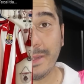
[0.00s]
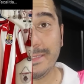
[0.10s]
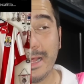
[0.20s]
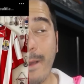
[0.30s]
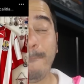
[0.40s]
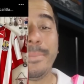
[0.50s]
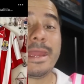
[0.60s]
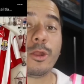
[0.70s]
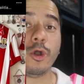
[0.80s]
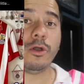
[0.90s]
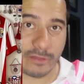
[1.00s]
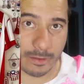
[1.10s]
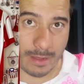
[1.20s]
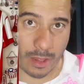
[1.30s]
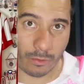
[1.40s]
pasada, pero
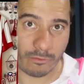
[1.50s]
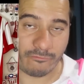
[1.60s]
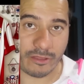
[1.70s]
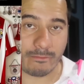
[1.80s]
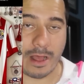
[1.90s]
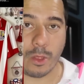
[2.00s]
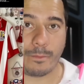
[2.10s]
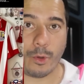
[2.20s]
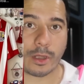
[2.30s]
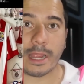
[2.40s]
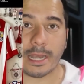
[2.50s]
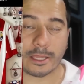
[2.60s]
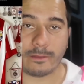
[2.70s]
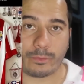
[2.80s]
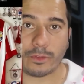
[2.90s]
firmado. Firmado por el
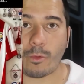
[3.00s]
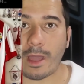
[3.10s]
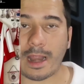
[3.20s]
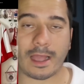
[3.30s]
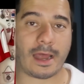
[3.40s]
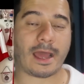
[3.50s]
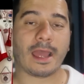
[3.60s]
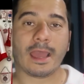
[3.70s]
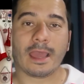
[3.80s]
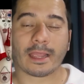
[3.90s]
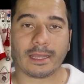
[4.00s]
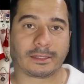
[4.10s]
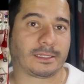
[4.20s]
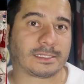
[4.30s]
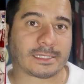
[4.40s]
equipo de Guadalajara. ¿Qué
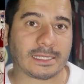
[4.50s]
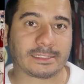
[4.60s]
tienes que